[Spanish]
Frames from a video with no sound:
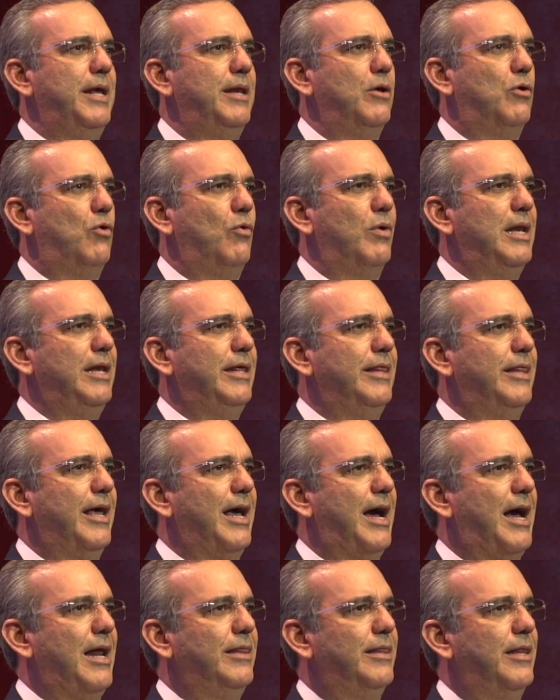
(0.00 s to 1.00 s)
con el
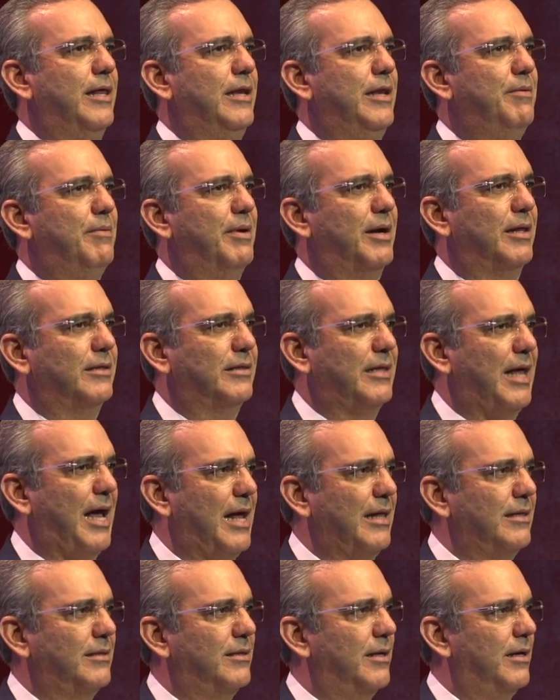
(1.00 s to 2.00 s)
ideal de
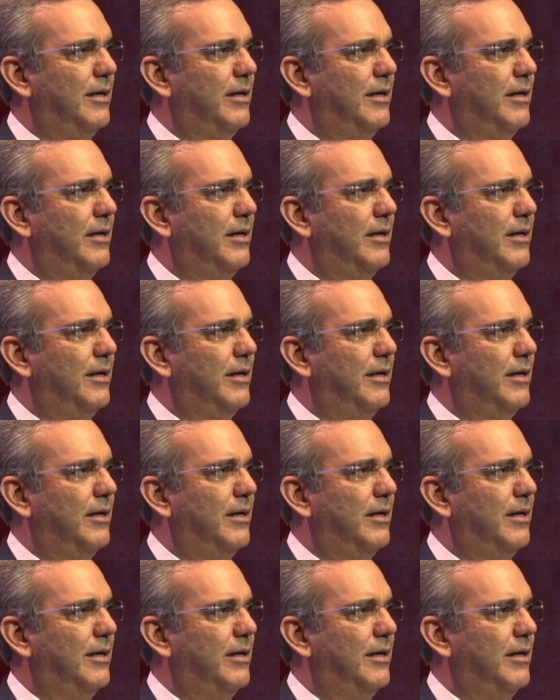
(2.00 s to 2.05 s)
libertad,